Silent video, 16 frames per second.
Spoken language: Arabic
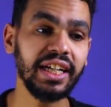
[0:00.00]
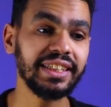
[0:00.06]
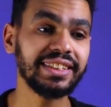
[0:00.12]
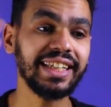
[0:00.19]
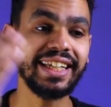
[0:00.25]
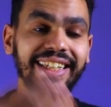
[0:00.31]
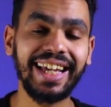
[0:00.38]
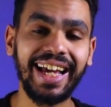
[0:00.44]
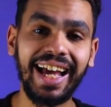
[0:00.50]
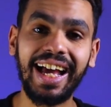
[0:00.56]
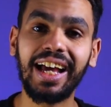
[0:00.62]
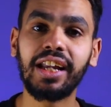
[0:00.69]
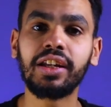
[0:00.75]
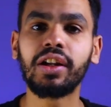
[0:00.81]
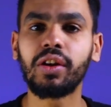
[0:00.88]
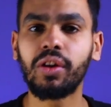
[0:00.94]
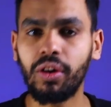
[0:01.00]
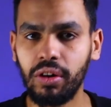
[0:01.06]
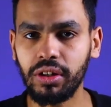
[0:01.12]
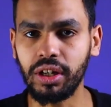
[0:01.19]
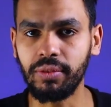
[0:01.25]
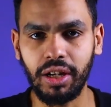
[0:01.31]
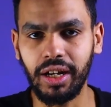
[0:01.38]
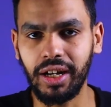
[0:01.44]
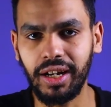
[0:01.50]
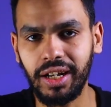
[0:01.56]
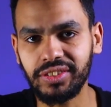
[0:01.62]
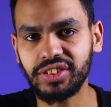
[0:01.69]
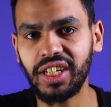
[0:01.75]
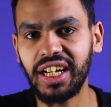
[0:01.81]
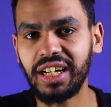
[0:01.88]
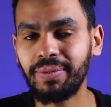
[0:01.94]
سيئه للغايه
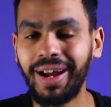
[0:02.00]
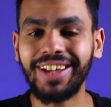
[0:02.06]
فانصح ان